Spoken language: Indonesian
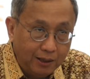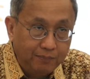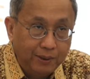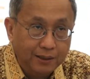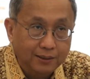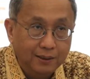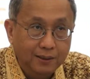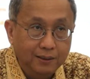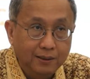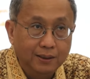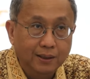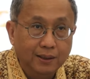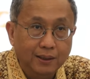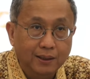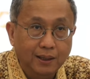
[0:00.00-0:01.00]
LPS ini
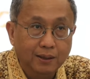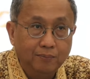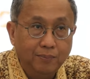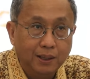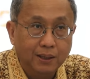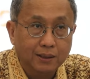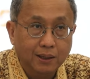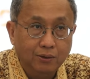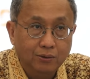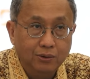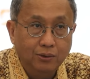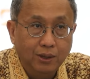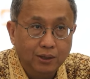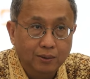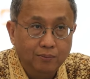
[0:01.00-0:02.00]
didirikan pada
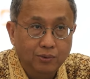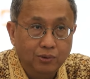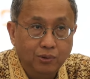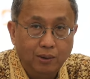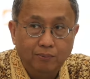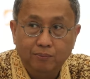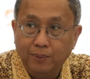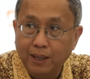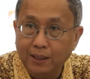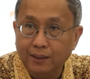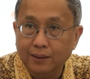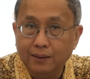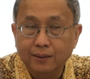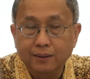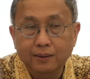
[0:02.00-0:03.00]
tahun 2024.
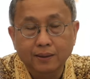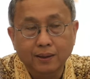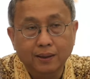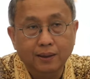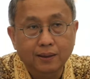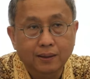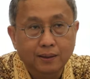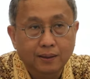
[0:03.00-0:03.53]
Ya.